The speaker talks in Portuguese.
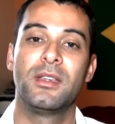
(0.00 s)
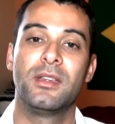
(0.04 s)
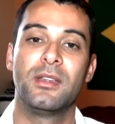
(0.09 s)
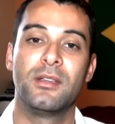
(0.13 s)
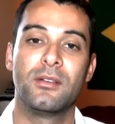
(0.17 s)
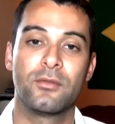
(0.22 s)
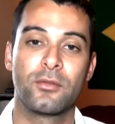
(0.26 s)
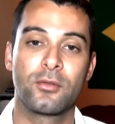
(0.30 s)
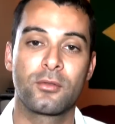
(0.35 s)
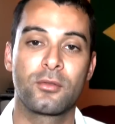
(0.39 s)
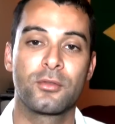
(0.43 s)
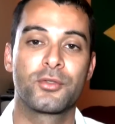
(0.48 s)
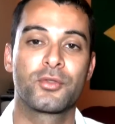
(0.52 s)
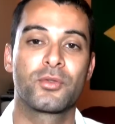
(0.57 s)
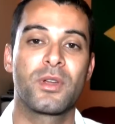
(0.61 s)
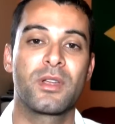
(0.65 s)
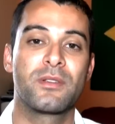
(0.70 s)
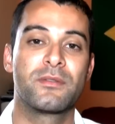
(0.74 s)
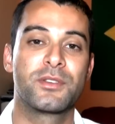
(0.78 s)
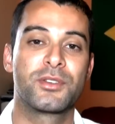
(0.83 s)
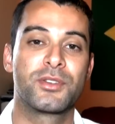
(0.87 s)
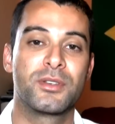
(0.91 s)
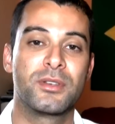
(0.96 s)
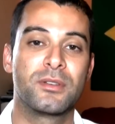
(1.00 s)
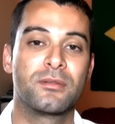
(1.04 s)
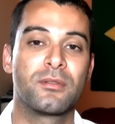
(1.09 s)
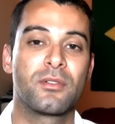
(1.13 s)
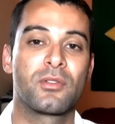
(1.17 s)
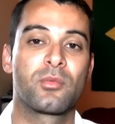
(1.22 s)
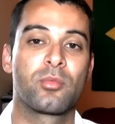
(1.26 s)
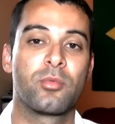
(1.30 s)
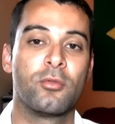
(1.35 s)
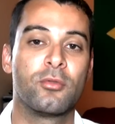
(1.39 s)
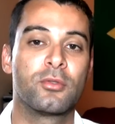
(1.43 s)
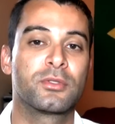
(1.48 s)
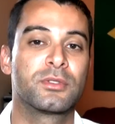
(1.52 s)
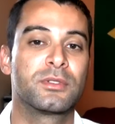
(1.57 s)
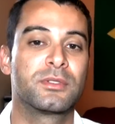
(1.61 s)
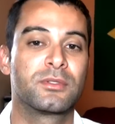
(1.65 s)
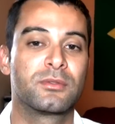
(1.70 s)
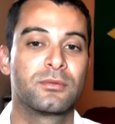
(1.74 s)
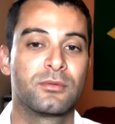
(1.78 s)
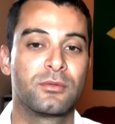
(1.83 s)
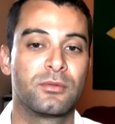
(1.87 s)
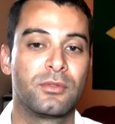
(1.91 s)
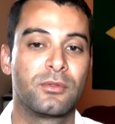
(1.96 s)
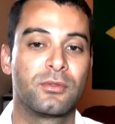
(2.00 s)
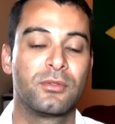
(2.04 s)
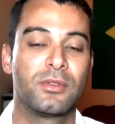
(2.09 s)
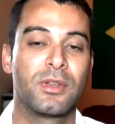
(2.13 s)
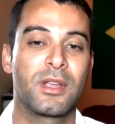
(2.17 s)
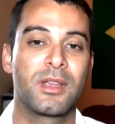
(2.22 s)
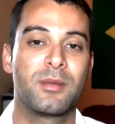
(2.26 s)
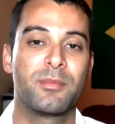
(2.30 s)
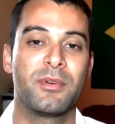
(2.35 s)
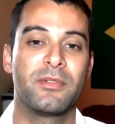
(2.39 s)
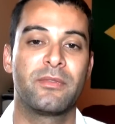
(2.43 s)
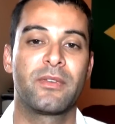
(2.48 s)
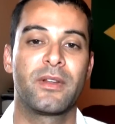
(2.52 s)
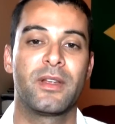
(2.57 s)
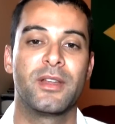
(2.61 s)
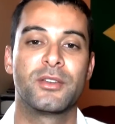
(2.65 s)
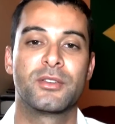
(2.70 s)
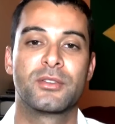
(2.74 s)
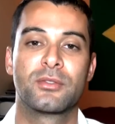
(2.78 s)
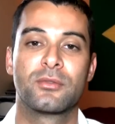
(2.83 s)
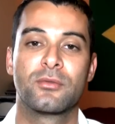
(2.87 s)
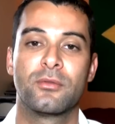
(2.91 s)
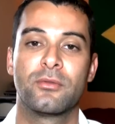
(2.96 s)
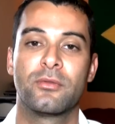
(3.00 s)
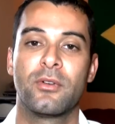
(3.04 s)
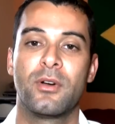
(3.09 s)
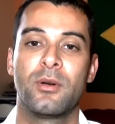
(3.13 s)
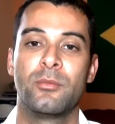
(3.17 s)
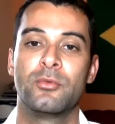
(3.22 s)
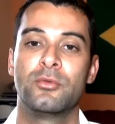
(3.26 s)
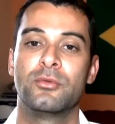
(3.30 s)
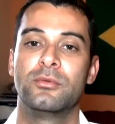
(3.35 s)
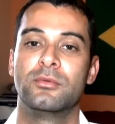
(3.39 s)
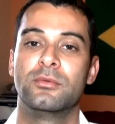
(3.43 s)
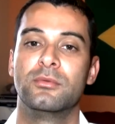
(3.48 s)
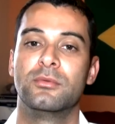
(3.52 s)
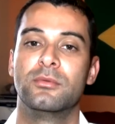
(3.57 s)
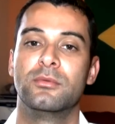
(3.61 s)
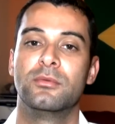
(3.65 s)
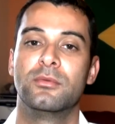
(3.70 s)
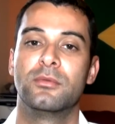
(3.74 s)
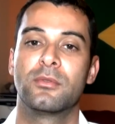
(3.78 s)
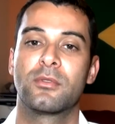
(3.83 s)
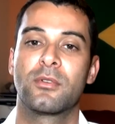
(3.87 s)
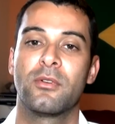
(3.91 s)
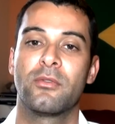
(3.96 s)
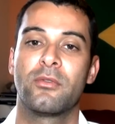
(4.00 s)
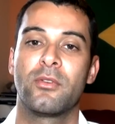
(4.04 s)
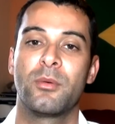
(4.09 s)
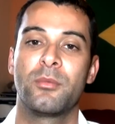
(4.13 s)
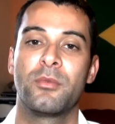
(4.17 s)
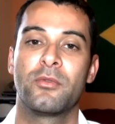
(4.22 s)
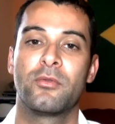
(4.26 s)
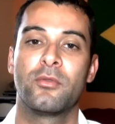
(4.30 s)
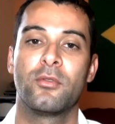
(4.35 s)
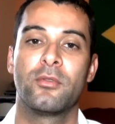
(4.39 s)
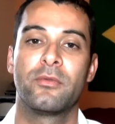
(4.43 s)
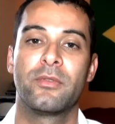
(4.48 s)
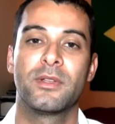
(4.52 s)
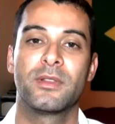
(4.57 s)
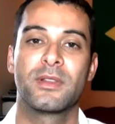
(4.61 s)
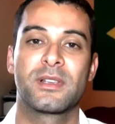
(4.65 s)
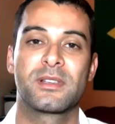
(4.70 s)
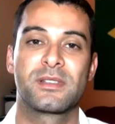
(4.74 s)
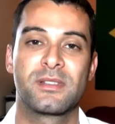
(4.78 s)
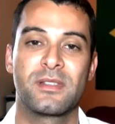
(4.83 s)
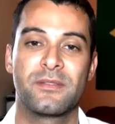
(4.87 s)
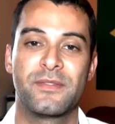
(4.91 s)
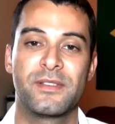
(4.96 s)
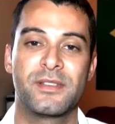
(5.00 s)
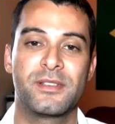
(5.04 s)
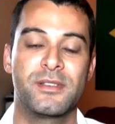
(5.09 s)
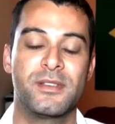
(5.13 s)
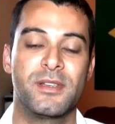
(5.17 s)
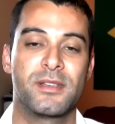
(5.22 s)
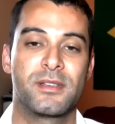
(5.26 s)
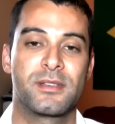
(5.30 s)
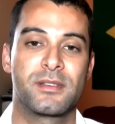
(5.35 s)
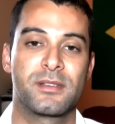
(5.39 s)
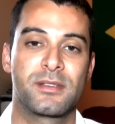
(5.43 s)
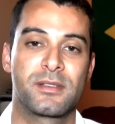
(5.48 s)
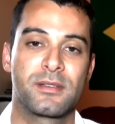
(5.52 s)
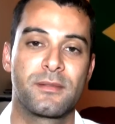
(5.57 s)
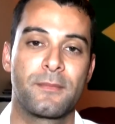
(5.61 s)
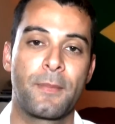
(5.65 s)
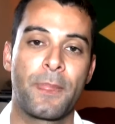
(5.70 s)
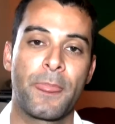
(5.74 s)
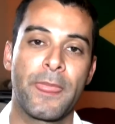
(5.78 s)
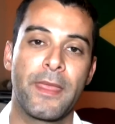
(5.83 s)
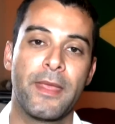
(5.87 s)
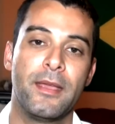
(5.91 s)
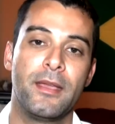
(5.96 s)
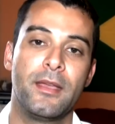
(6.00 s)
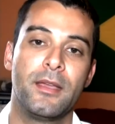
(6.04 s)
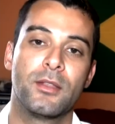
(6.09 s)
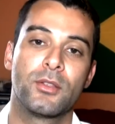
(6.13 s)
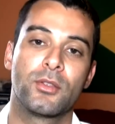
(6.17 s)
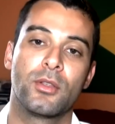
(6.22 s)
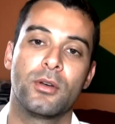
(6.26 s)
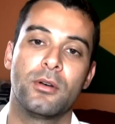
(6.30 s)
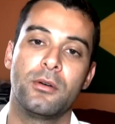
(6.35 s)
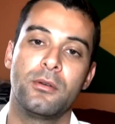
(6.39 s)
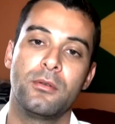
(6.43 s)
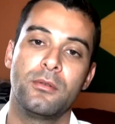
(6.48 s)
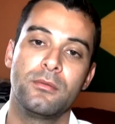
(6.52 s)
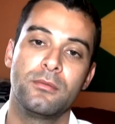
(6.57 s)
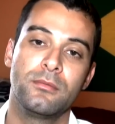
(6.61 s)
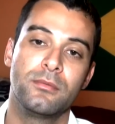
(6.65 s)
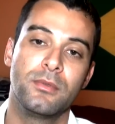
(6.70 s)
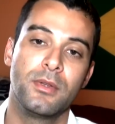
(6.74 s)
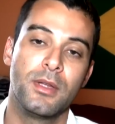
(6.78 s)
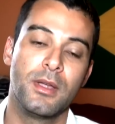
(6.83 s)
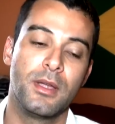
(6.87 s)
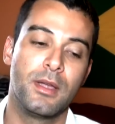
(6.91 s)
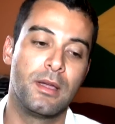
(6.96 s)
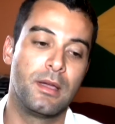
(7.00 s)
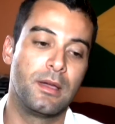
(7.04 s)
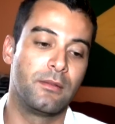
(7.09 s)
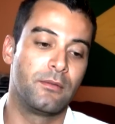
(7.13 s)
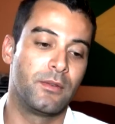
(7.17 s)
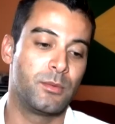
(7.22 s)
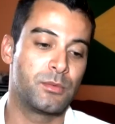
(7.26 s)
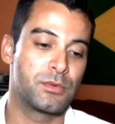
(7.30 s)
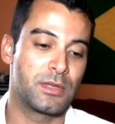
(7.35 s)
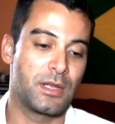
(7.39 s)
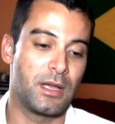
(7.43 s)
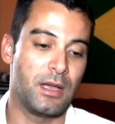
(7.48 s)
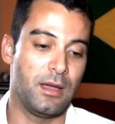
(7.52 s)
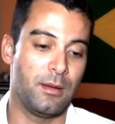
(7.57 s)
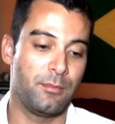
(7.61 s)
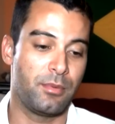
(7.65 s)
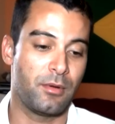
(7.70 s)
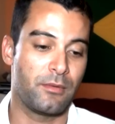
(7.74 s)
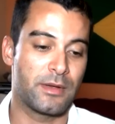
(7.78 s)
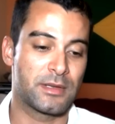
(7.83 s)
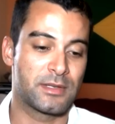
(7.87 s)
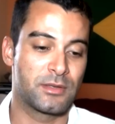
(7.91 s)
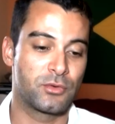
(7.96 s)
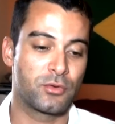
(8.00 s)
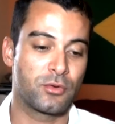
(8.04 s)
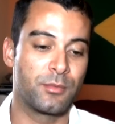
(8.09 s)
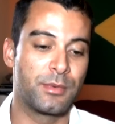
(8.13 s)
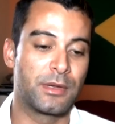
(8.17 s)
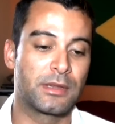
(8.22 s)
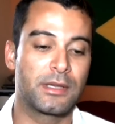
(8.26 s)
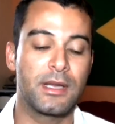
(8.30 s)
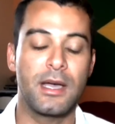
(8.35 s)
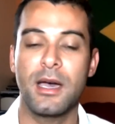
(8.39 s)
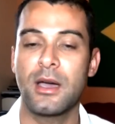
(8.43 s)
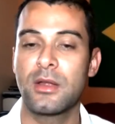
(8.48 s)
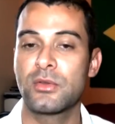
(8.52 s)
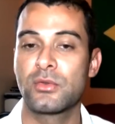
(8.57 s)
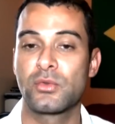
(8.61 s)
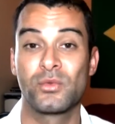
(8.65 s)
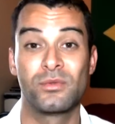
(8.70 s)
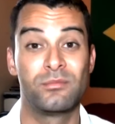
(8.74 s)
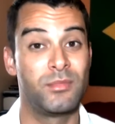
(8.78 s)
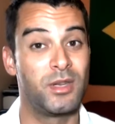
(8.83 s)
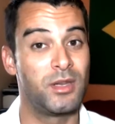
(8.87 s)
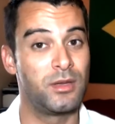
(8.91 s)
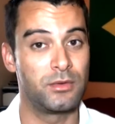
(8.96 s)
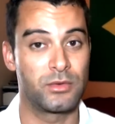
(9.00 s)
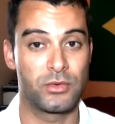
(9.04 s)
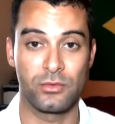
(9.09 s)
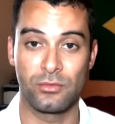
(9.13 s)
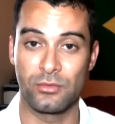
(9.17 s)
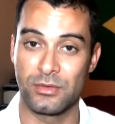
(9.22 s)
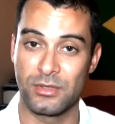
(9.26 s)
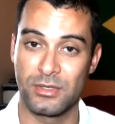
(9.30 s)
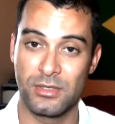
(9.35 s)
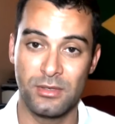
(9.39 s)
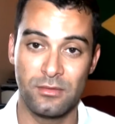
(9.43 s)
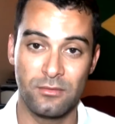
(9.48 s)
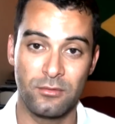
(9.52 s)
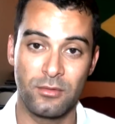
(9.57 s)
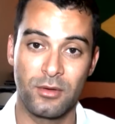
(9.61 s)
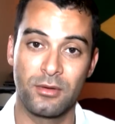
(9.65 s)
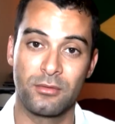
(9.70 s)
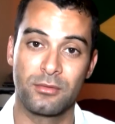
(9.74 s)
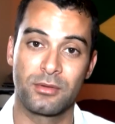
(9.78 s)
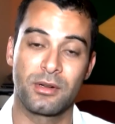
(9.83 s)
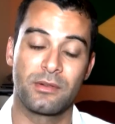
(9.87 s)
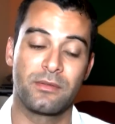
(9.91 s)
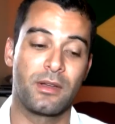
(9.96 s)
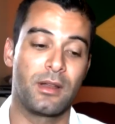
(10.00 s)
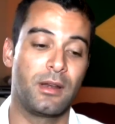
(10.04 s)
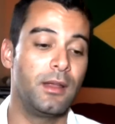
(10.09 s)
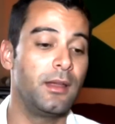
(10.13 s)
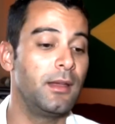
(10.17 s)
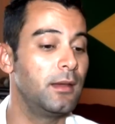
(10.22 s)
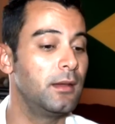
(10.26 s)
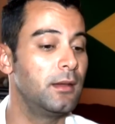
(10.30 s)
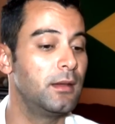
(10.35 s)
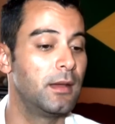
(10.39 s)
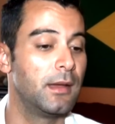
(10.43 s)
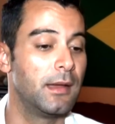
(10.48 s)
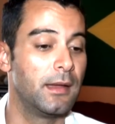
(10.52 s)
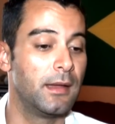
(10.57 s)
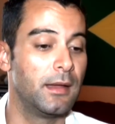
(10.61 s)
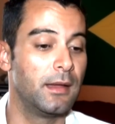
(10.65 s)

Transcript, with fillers: e eu vou continuar investindo aos poucos daqui para frente, conforme conforme eu vou vendo as deficiências. Então, Vamos lá, aprovação de comentários, o e-mail exclusivo que eu já falei